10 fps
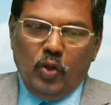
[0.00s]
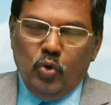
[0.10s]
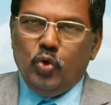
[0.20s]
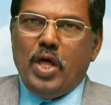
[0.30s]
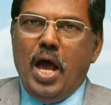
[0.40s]

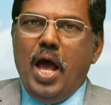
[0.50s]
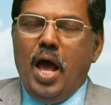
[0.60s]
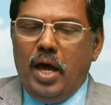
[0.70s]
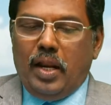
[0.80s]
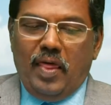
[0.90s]
யூதா
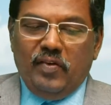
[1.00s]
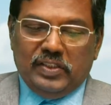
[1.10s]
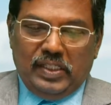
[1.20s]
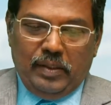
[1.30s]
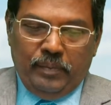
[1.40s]
ஆறாவது
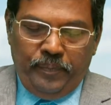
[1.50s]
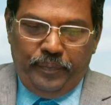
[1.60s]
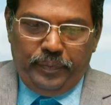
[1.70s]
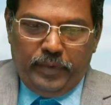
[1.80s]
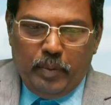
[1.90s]
வசனம்
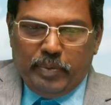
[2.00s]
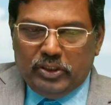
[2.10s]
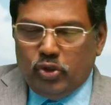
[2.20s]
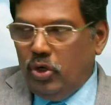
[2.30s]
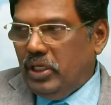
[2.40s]

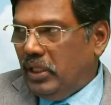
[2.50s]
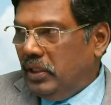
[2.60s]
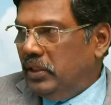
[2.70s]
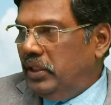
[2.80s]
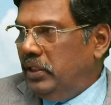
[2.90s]
இப்படி
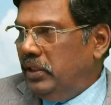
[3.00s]
சொல்லுகிறது